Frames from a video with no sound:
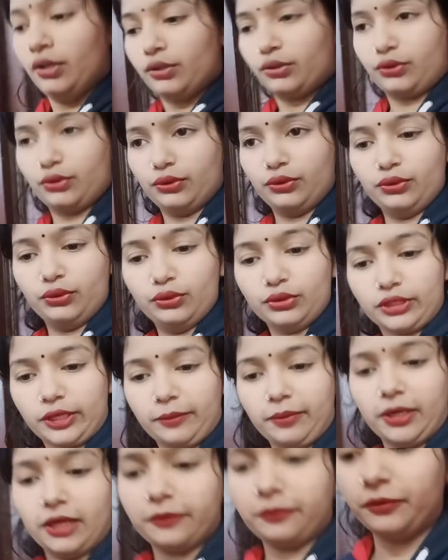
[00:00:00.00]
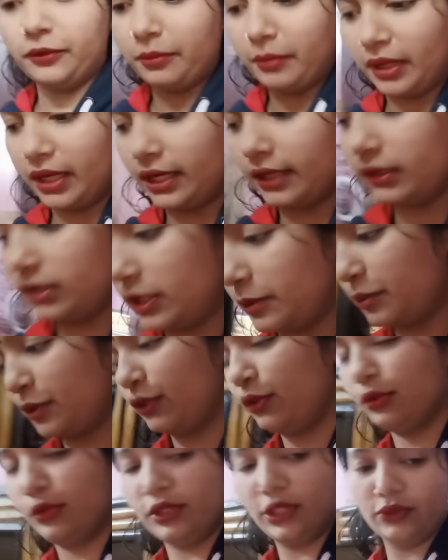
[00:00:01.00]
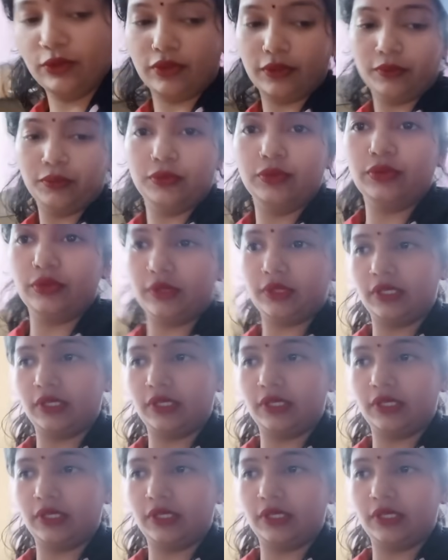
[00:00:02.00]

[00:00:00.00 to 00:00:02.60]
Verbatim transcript: तो उसके बाद फिर मैं जब से सुनी हूँ कि वो लोग